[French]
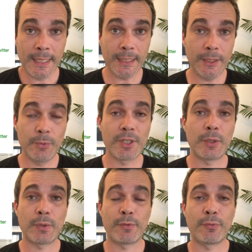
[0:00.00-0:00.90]
et nous
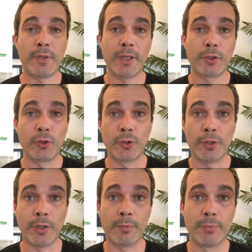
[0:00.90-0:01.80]
allons faire une
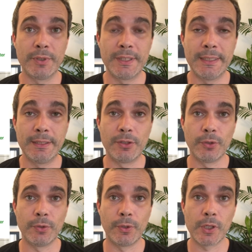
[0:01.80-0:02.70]
petite
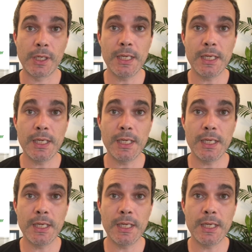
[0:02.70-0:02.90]
euh,